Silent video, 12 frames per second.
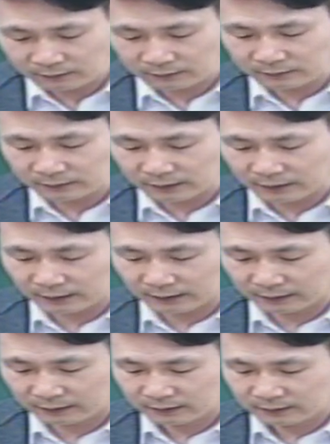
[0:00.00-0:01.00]

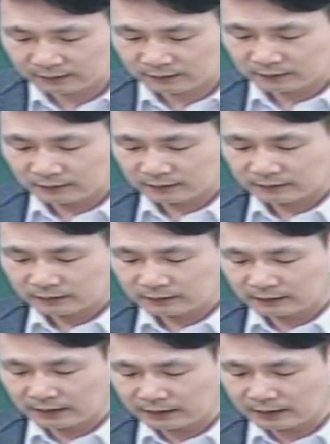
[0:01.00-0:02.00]
그때
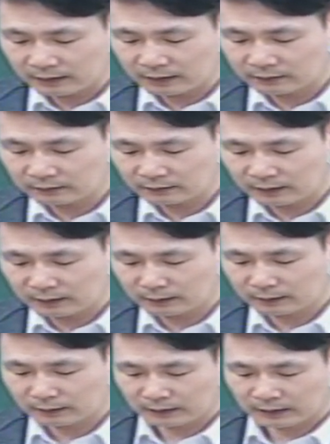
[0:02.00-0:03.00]
내가 약한 그때
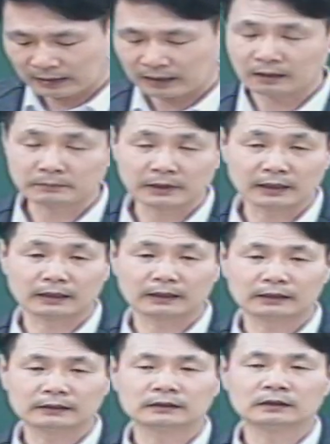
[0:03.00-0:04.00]
강함이라
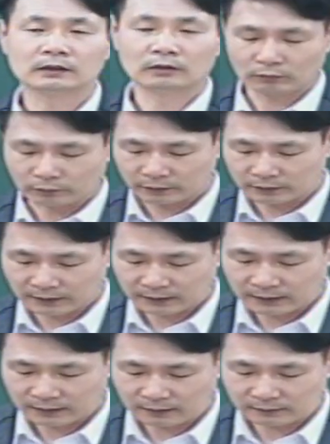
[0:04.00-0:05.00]
오히려 내가
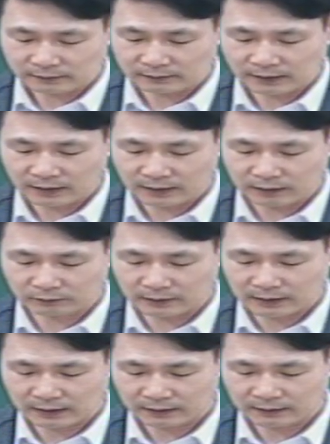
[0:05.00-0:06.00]
약한 것을
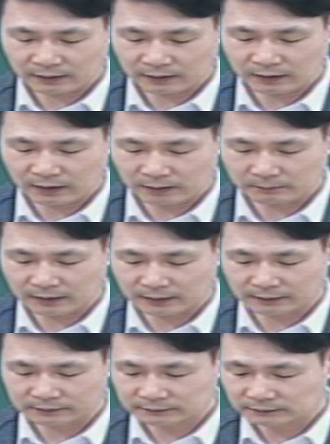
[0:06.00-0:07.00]
자랑하노라 이렇게
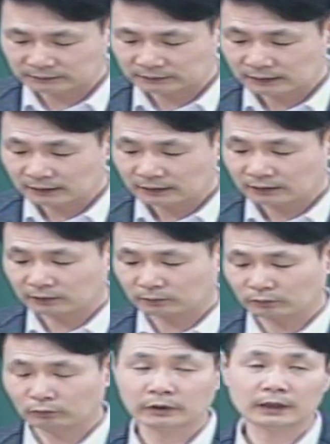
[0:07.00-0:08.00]
얘기합니다. 여러분
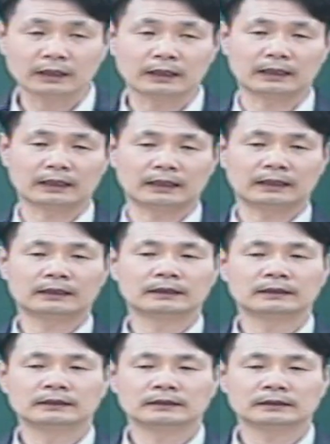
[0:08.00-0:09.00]
우리가
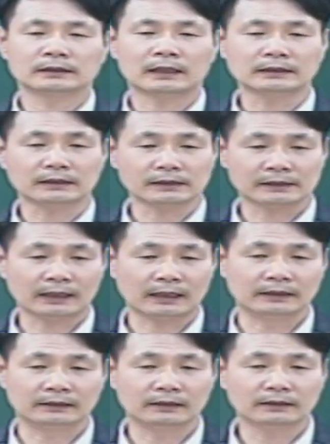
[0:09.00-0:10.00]
가장 잘
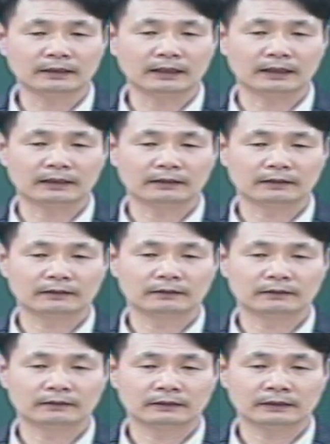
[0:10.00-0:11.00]
안 될때
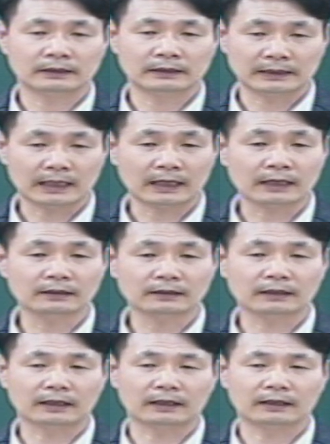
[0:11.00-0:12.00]
약할
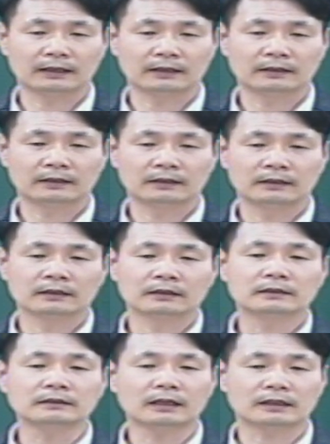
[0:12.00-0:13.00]
때
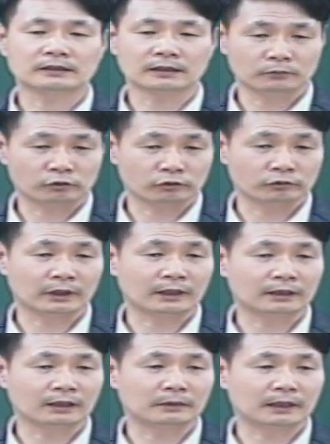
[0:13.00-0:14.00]
그때가 참 중요한
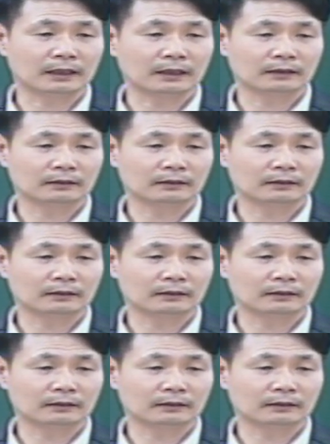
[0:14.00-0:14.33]
때입니다.